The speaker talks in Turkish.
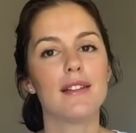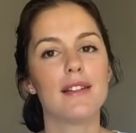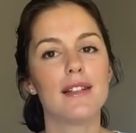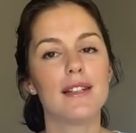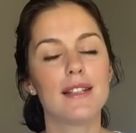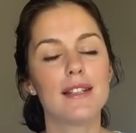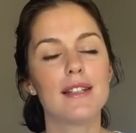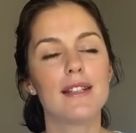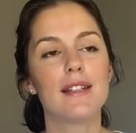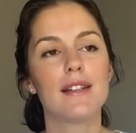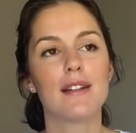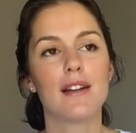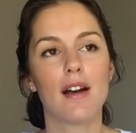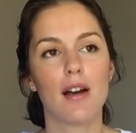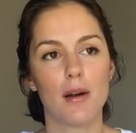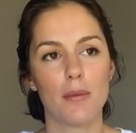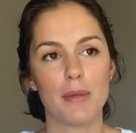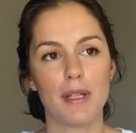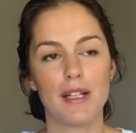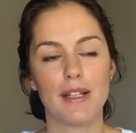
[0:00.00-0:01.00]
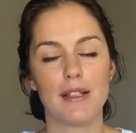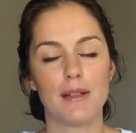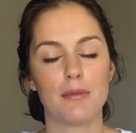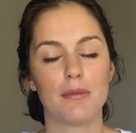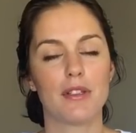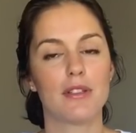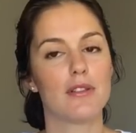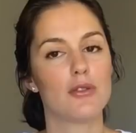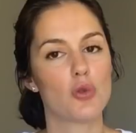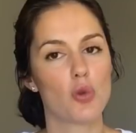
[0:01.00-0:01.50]
İki
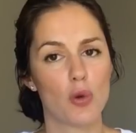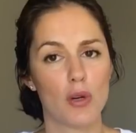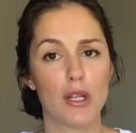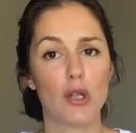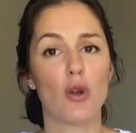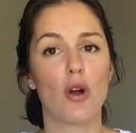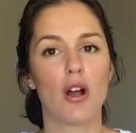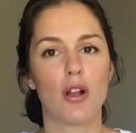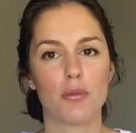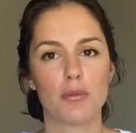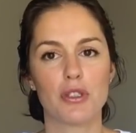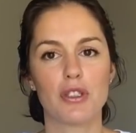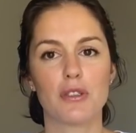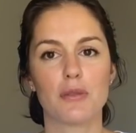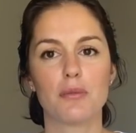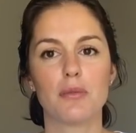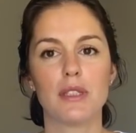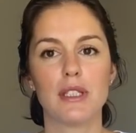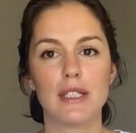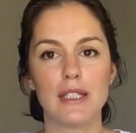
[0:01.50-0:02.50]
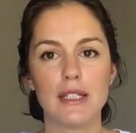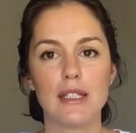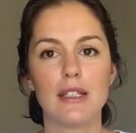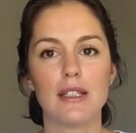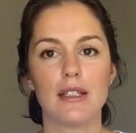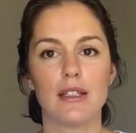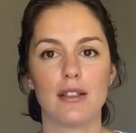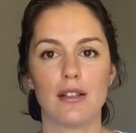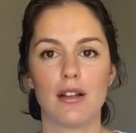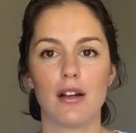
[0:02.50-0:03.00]
hamileliğimde de çok kilo almıştım. İri
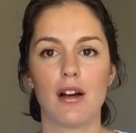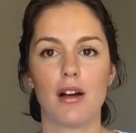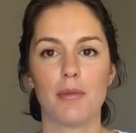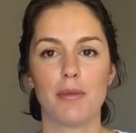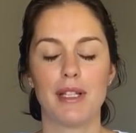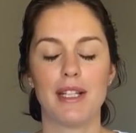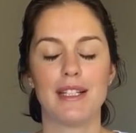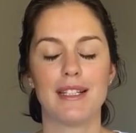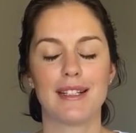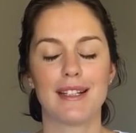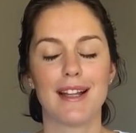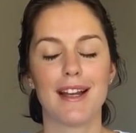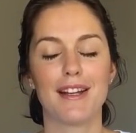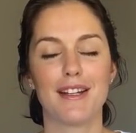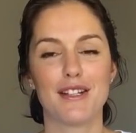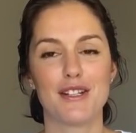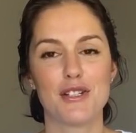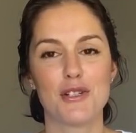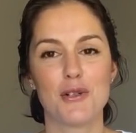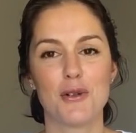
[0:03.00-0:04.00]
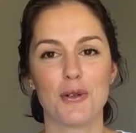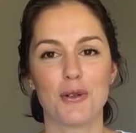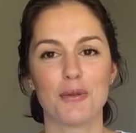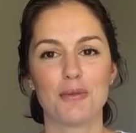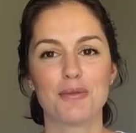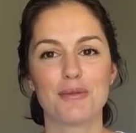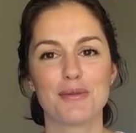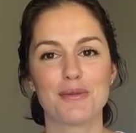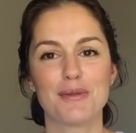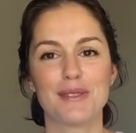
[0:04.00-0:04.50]
hamilelikler
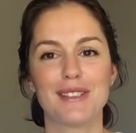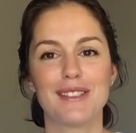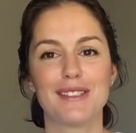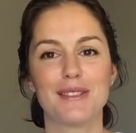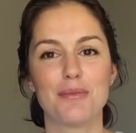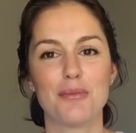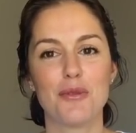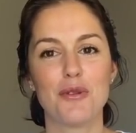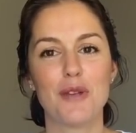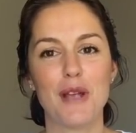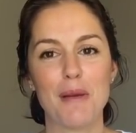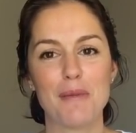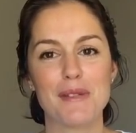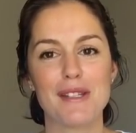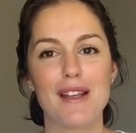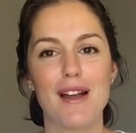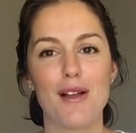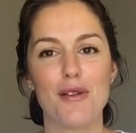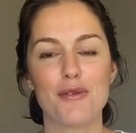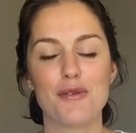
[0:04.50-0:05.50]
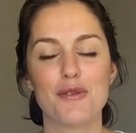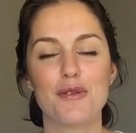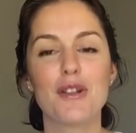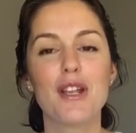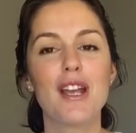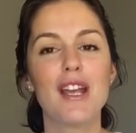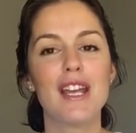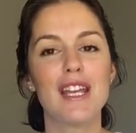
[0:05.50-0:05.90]
yaşıyorum. E, bünyem sağ olsun.